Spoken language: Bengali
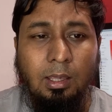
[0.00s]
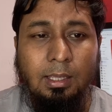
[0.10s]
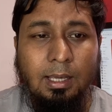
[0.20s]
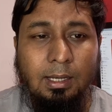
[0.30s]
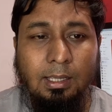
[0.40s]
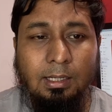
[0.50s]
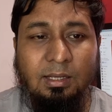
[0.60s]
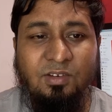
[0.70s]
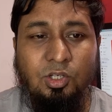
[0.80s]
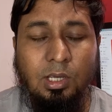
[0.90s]
এখানে
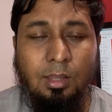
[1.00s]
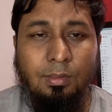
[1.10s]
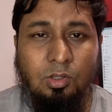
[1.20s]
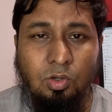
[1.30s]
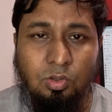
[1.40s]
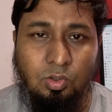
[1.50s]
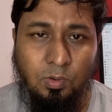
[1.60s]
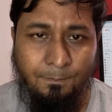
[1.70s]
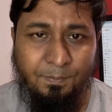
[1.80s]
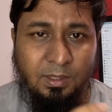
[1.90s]
একটা বিষয় আছে জড়িত
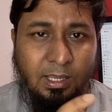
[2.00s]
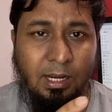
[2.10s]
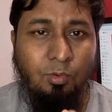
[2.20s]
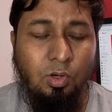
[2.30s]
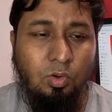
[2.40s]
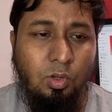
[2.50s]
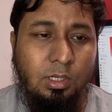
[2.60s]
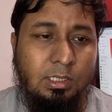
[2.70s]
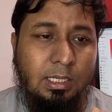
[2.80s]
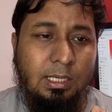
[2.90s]
যারা মনে
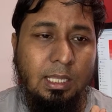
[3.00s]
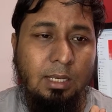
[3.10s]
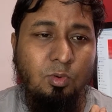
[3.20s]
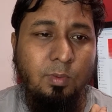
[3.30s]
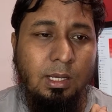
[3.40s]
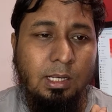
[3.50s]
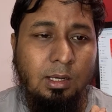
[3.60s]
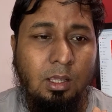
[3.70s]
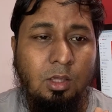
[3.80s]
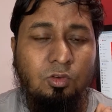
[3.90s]
করেন যে এখানে মোবাইলের
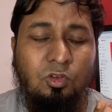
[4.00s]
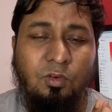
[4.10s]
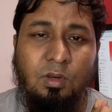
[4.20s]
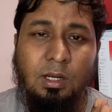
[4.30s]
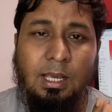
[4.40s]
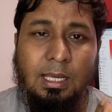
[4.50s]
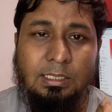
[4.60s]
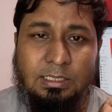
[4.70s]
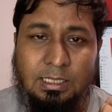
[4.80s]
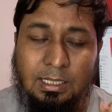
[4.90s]
সফটওয়্যার কাজ
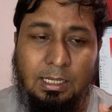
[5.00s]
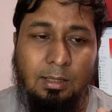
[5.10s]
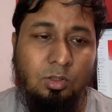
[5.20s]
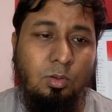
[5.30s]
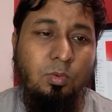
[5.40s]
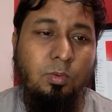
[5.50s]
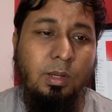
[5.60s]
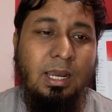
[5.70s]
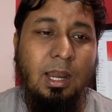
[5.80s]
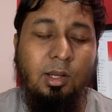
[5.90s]
শিখলে অথবা
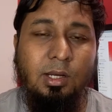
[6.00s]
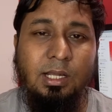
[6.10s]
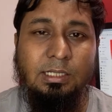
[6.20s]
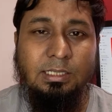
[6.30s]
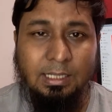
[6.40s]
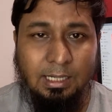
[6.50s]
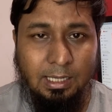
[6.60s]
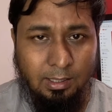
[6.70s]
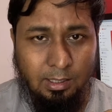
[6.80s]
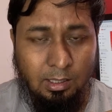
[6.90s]
মোবাইলের হার্ডওয়্যার কাজ
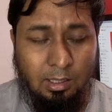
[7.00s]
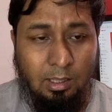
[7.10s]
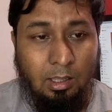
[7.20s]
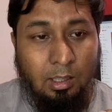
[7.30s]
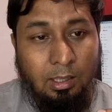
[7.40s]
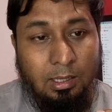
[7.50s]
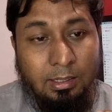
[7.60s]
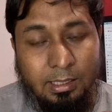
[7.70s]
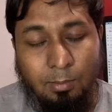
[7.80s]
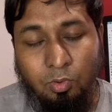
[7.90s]
শিখলে
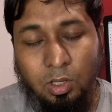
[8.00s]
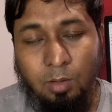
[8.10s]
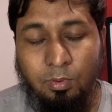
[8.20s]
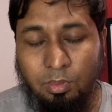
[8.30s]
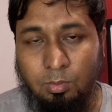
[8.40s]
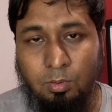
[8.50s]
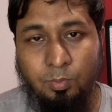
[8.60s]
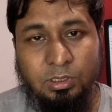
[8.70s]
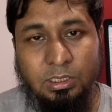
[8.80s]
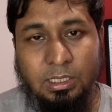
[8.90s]
ইনকাম করা পসিবল
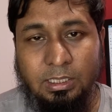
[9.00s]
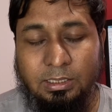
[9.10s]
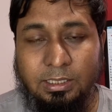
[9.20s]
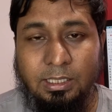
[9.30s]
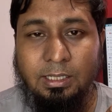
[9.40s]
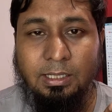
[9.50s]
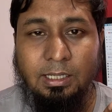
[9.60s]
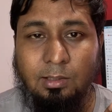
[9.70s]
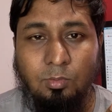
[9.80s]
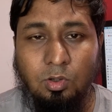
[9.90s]
পঞ্চাশ হাজার টাকা
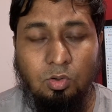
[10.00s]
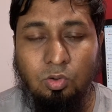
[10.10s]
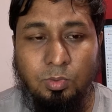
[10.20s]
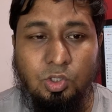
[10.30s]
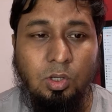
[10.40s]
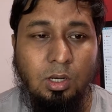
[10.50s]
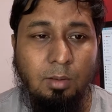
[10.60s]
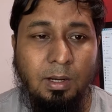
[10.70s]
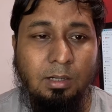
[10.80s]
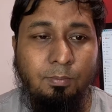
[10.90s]
ইনকাম করার কোনো বিষয় না
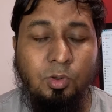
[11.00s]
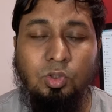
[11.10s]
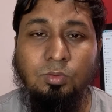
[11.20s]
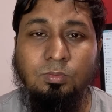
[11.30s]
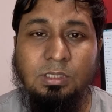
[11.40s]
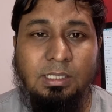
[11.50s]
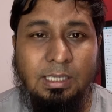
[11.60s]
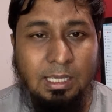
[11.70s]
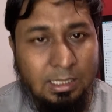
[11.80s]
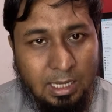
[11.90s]
বাট প্রথম
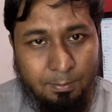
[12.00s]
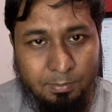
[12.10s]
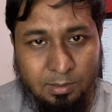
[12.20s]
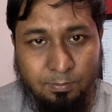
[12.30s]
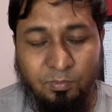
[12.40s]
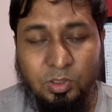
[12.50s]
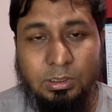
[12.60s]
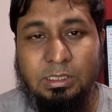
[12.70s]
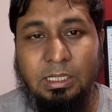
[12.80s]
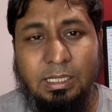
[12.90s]
দিকেই যে আপনি
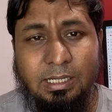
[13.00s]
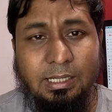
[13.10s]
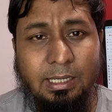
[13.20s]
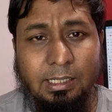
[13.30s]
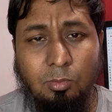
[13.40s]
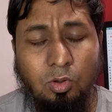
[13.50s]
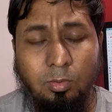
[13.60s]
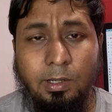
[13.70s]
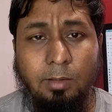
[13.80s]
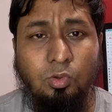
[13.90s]
পঞ্চাশ হাজার টাকা ইনকাম
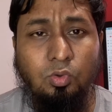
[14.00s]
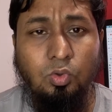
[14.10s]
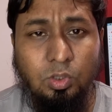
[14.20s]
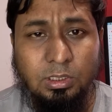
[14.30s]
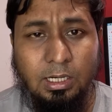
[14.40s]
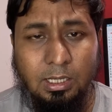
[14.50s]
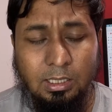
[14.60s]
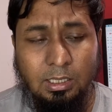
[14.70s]
করবেন এমন কোনো কথা না